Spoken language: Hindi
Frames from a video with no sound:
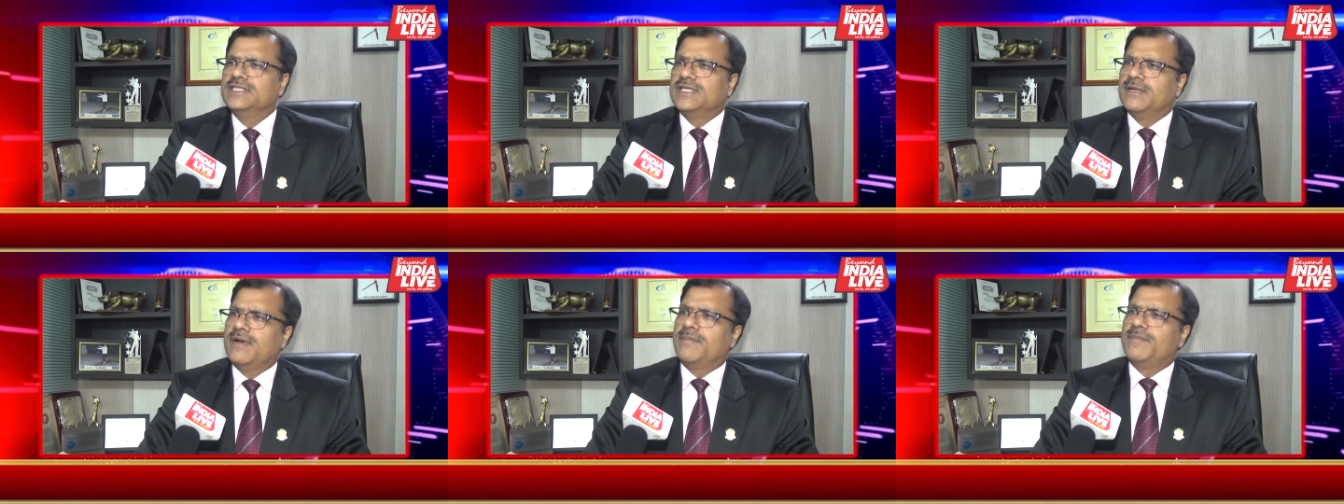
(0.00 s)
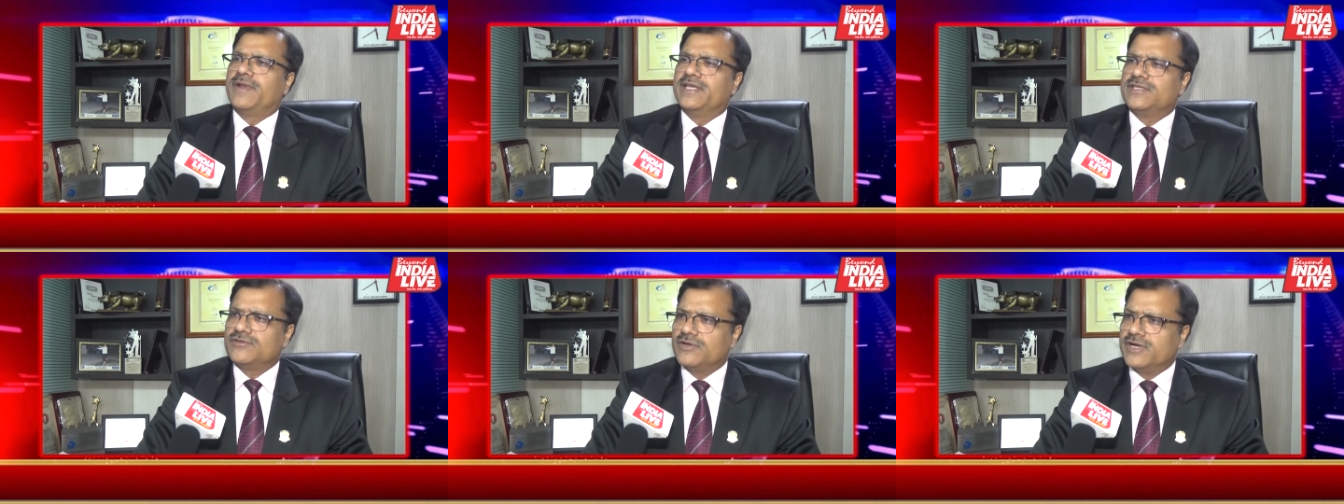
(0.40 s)
जब आप
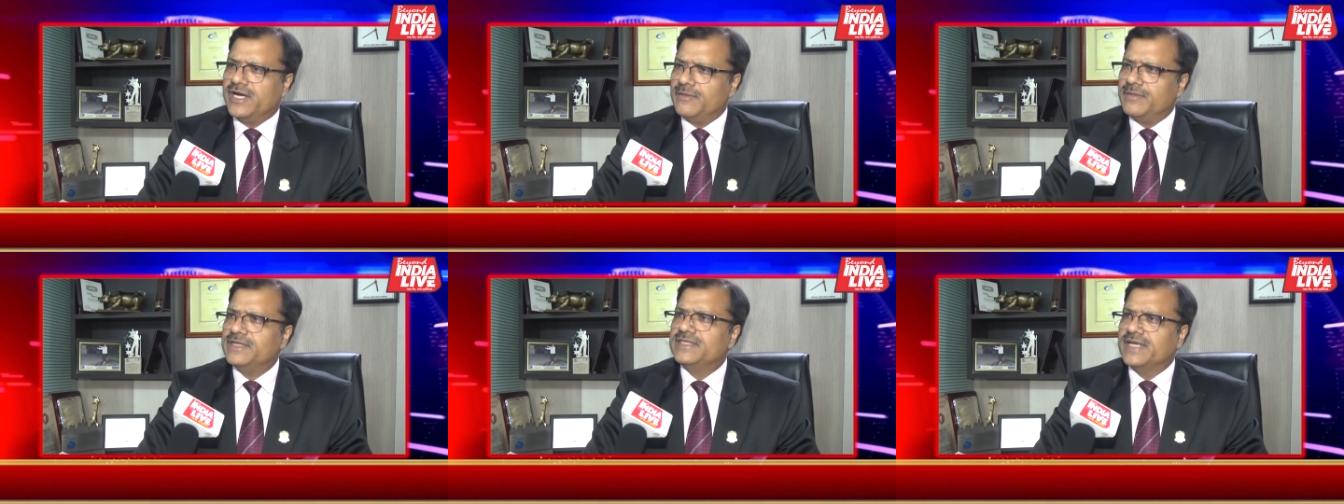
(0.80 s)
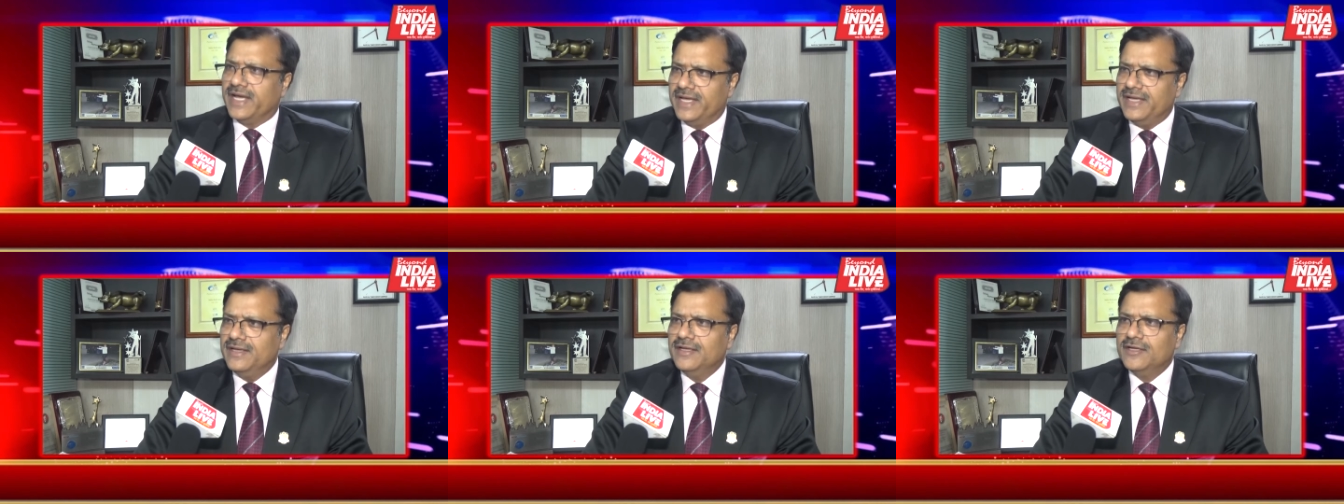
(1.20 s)
रेस्टोरेंट में
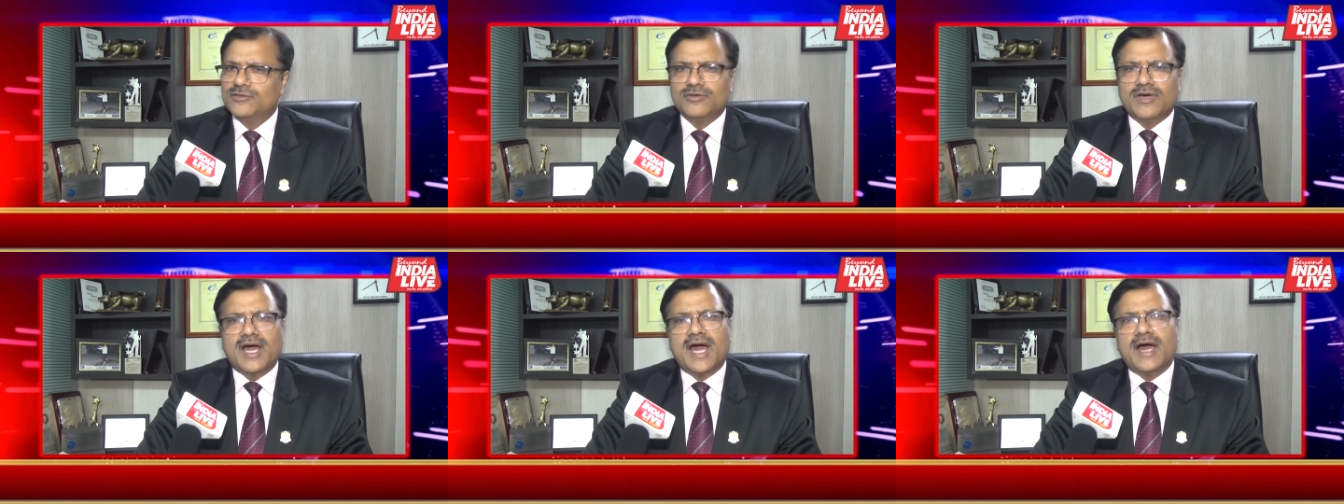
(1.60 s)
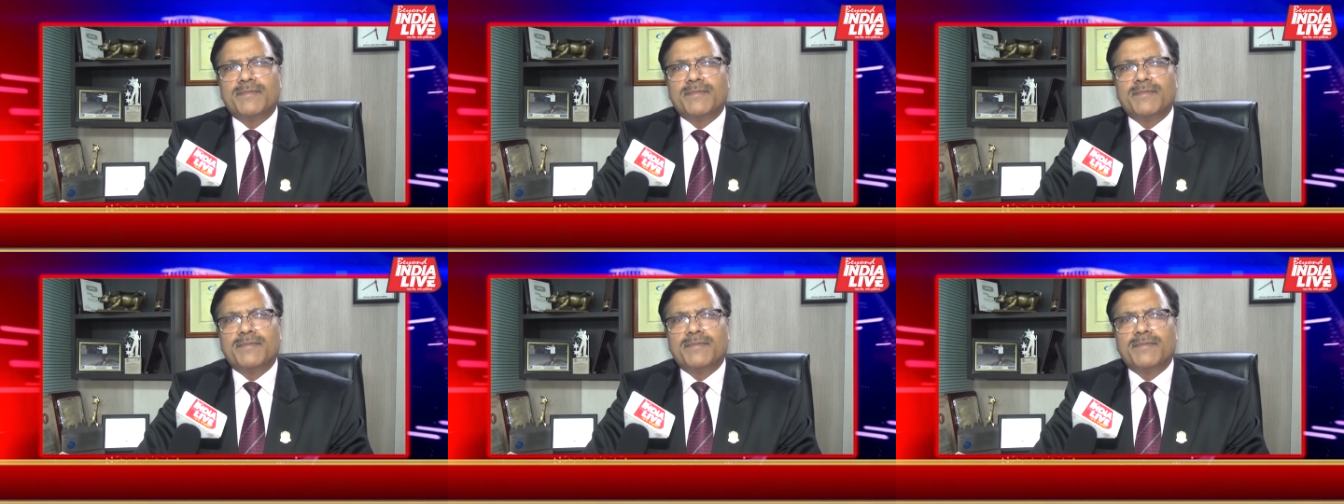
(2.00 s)
जाए तो